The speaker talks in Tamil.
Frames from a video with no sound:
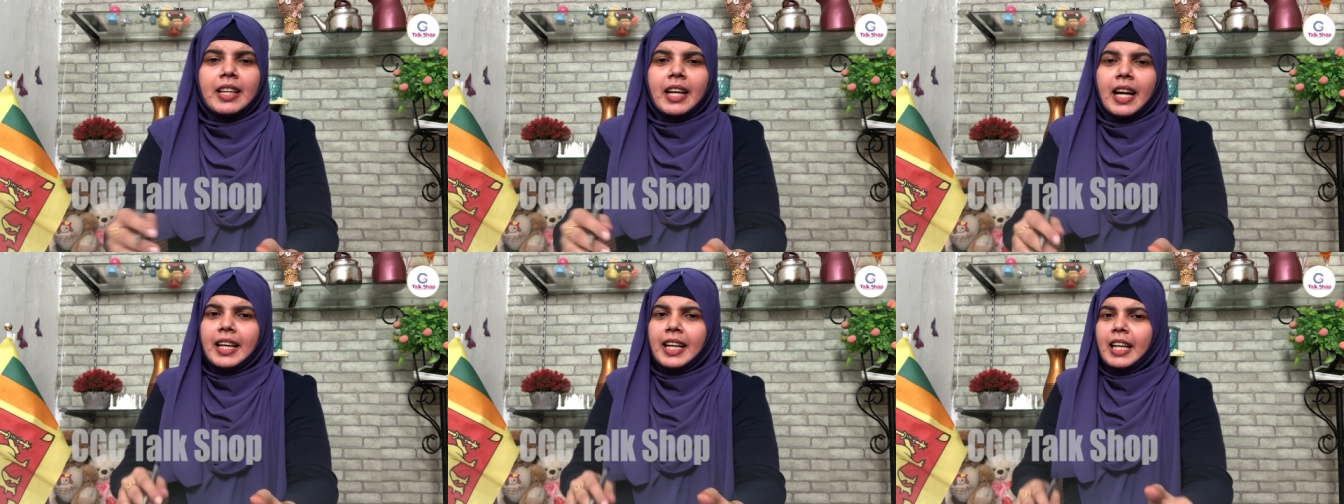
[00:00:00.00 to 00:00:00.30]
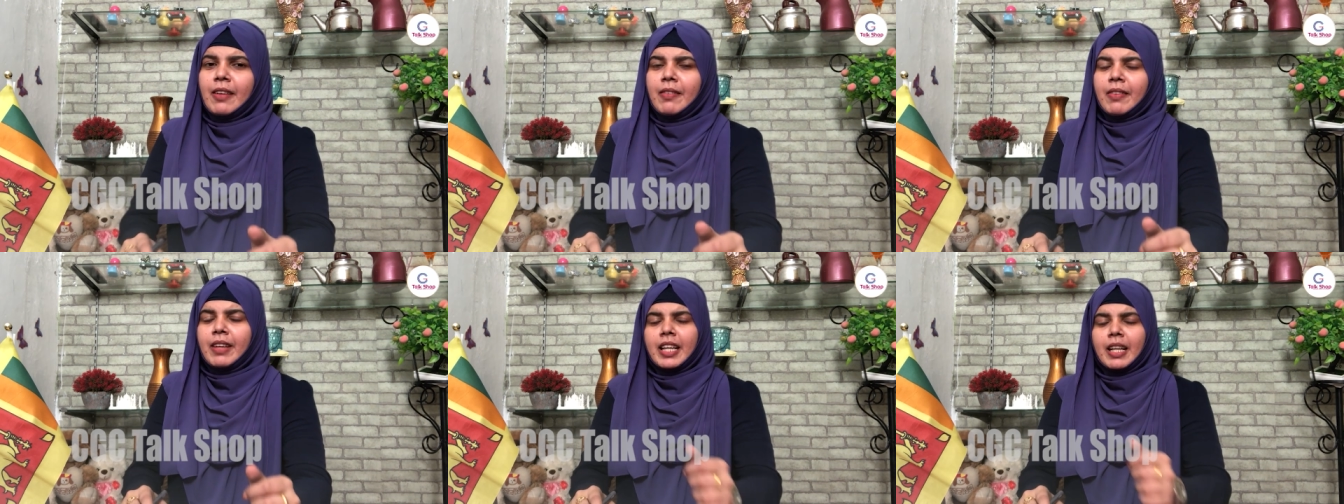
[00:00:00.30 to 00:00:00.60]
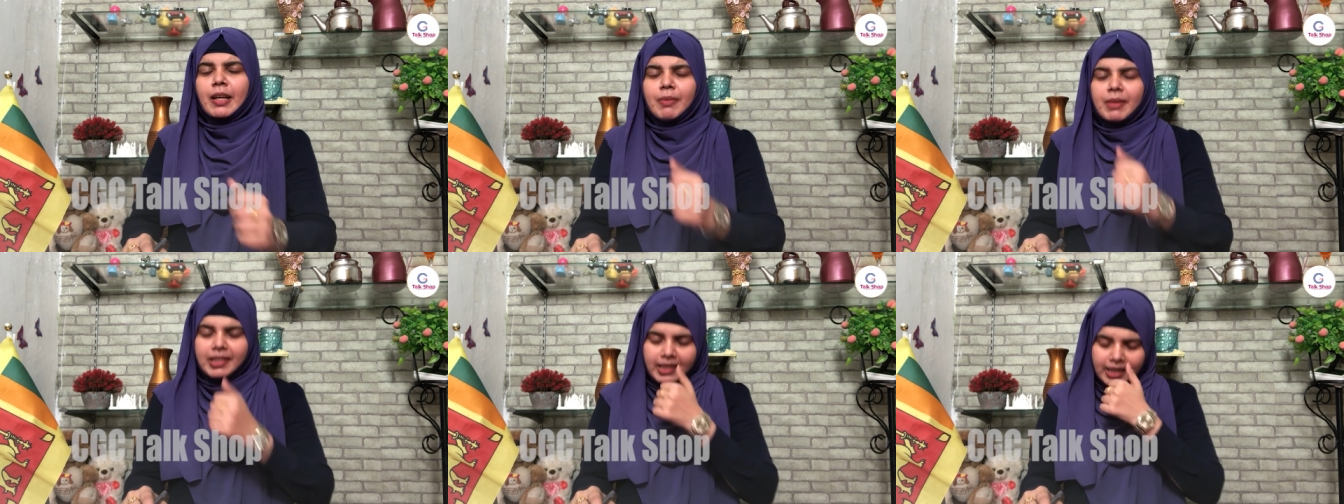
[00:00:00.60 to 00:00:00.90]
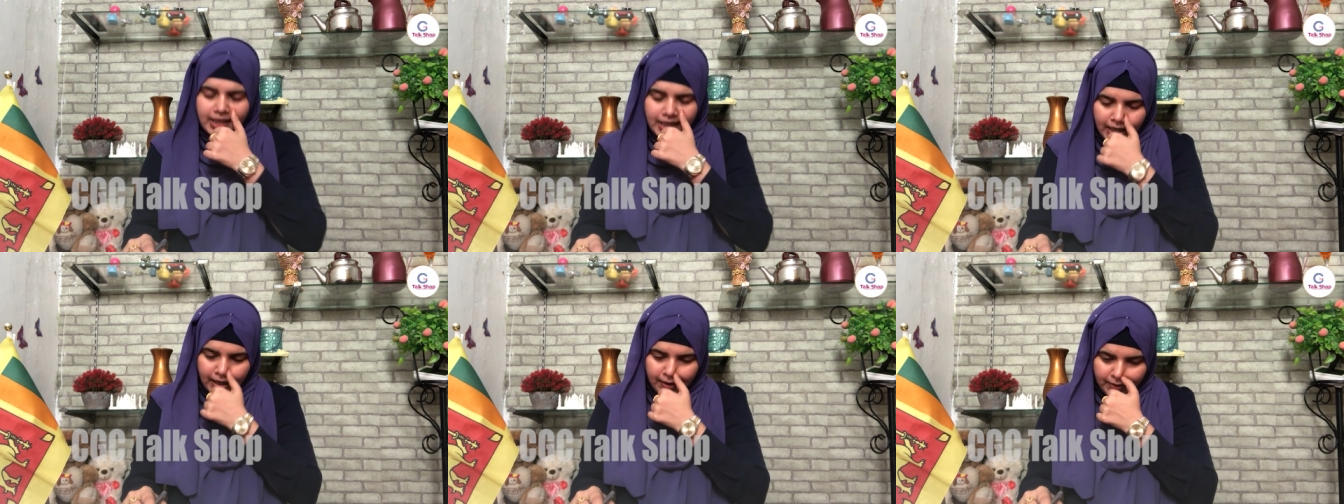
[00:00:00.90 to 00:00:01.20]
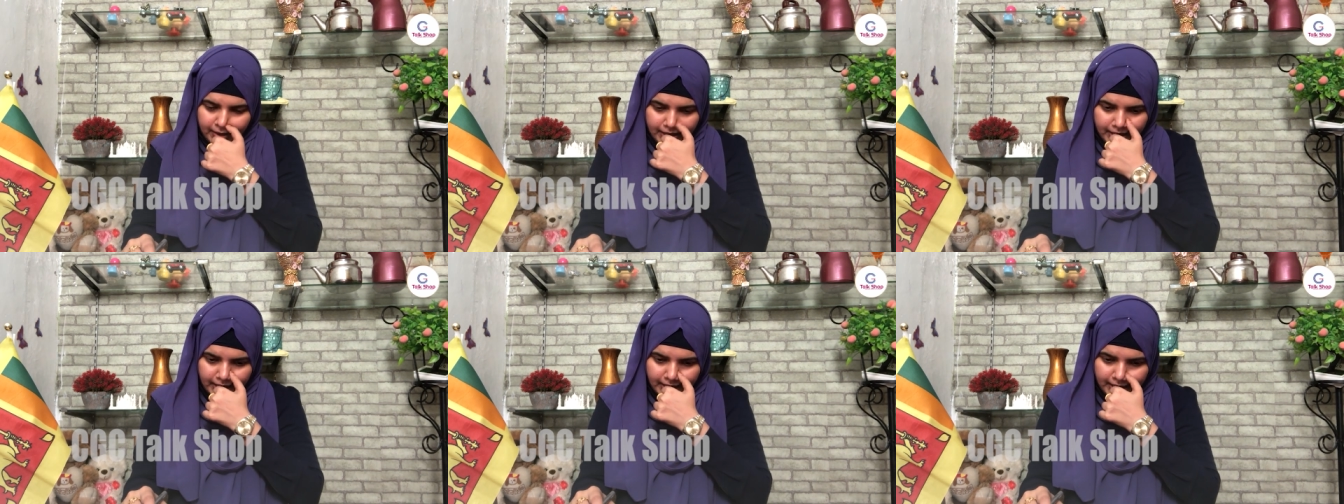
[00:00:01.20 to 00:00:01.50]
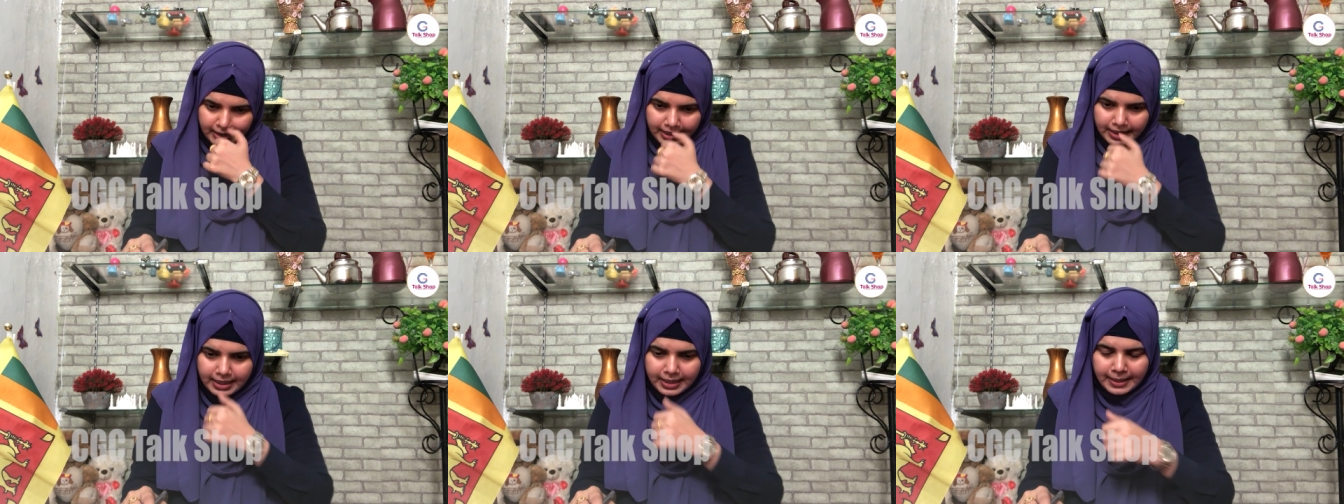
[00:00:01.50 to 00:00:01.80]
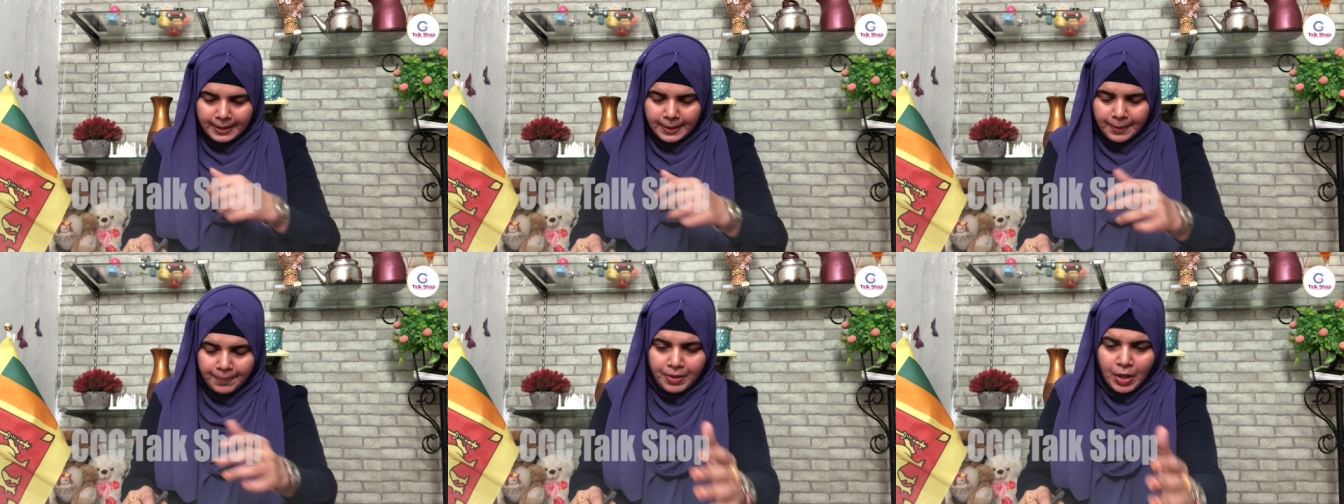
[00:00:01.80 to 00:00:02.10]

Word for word: ரணில் விக்ரமசிங்க அவர்களுக்கு